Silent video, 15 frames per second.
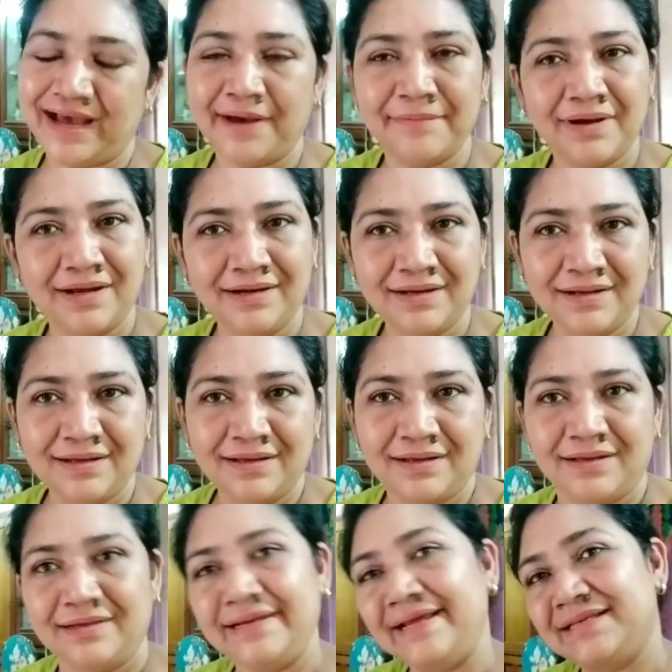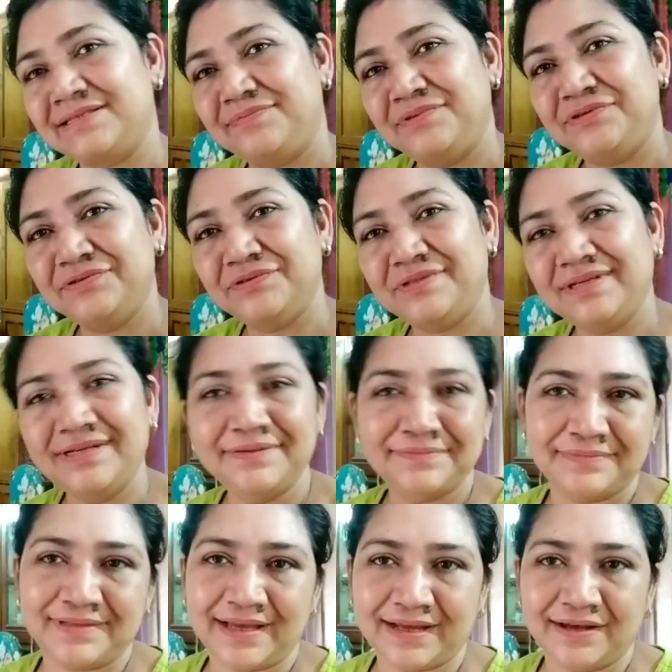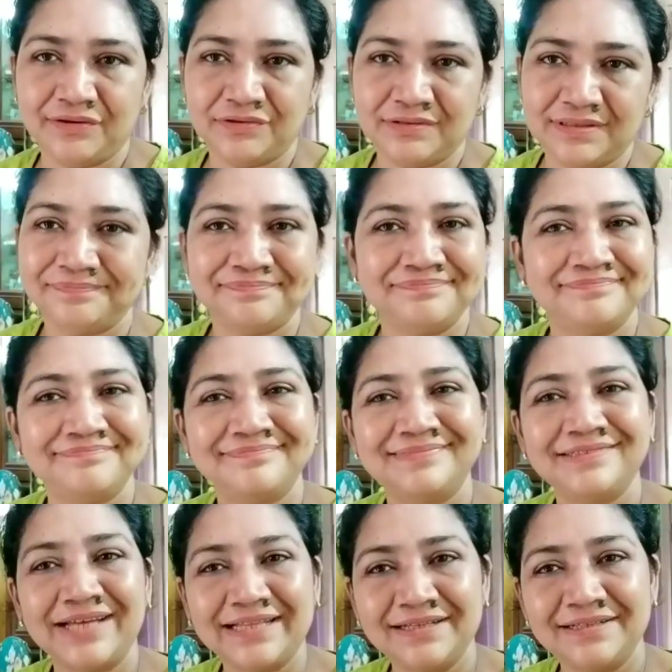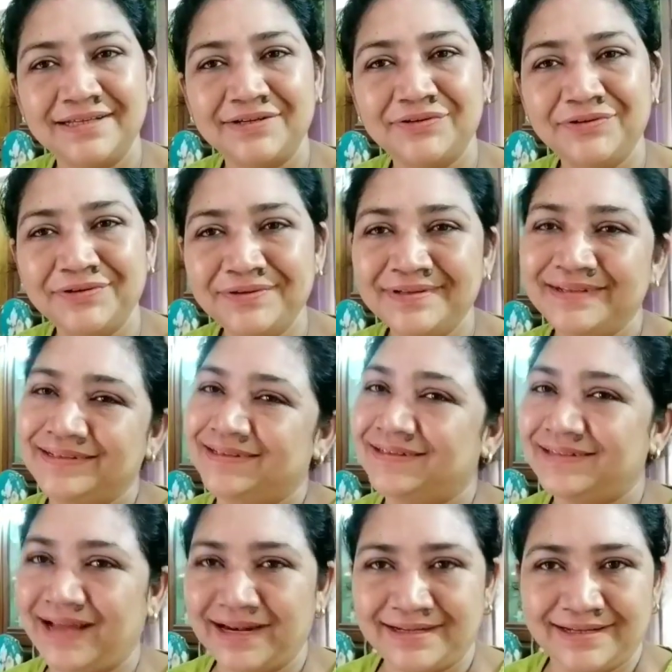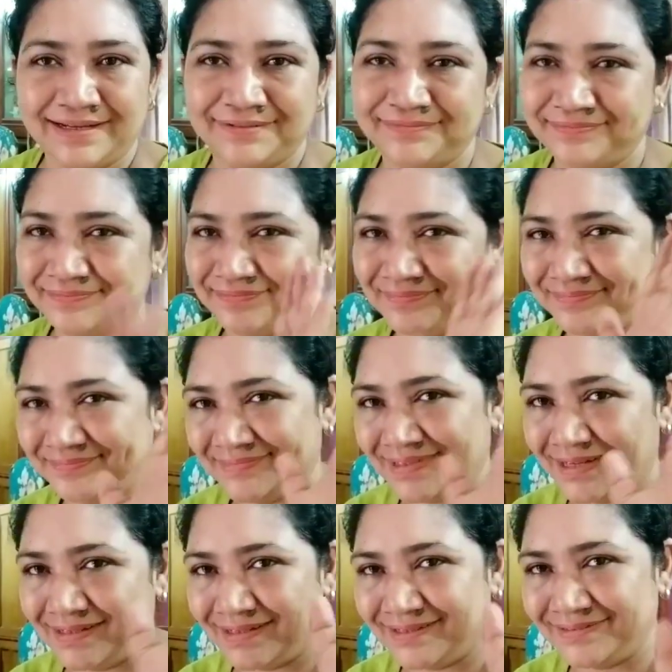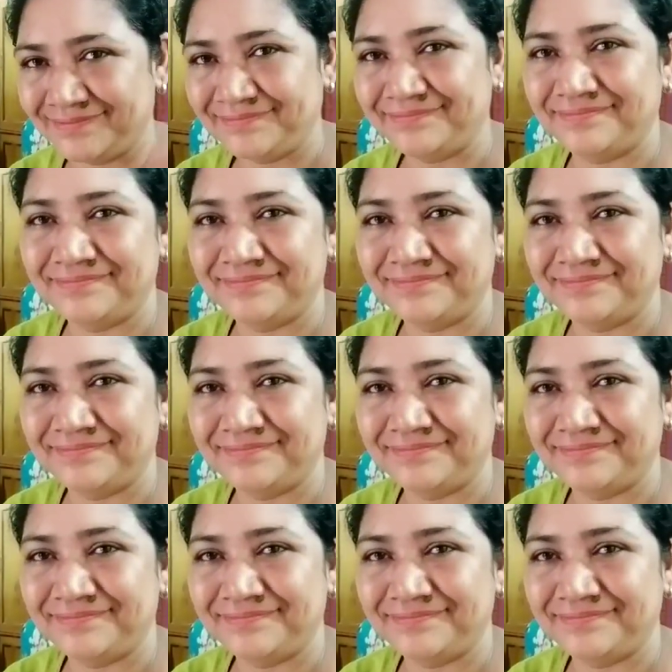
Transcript: আবার নেক্সট ভিডিওতে দেখা হচ্ছে সাথে থেকো টাটা টাটা